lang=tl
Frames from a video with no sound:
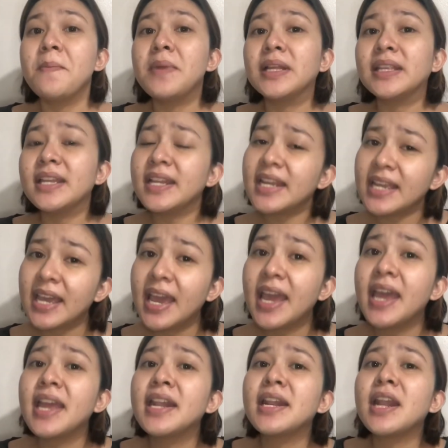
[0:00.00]
But then
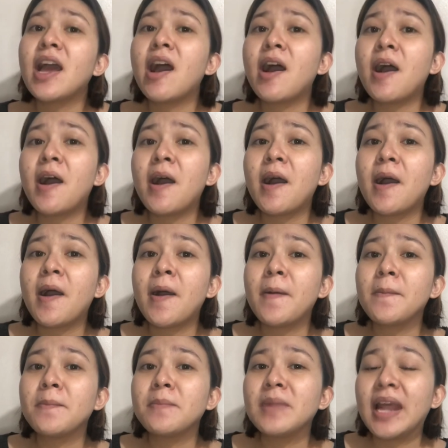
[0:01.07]
again,
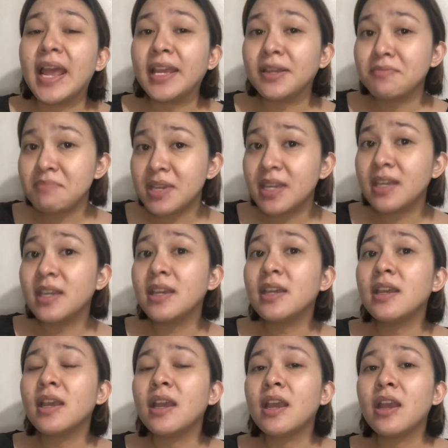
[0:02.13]
um, like me,
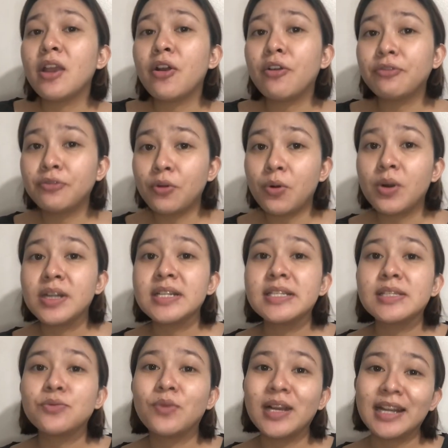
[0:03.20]
of
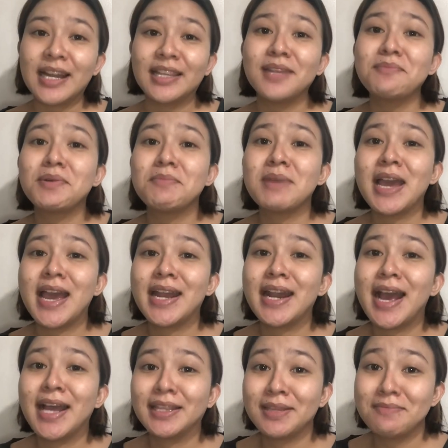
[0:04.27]
course, wag natin pabayaan
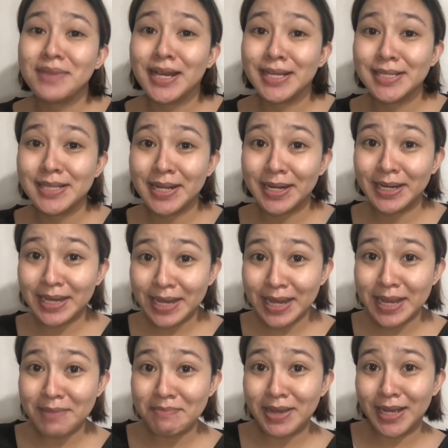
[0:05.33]
ang ating mga
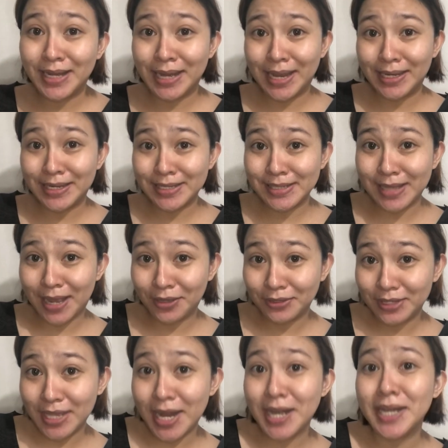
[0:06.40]
sarili, mga ladies out
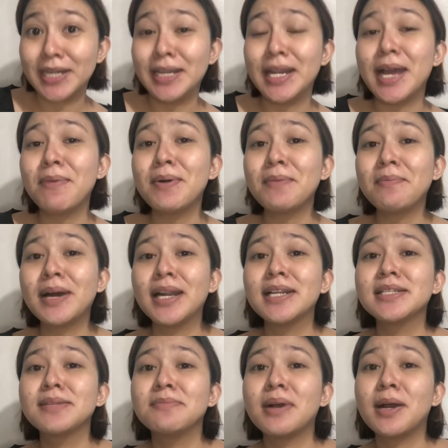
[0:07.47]
there. Hindi lamang para
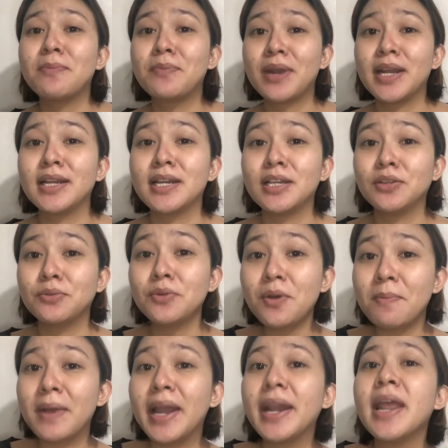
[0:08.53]
sa mga pregnant
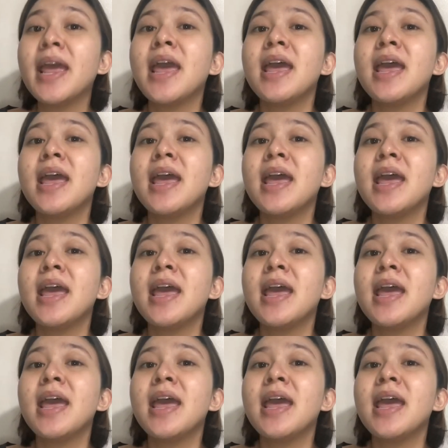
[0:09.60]
woman.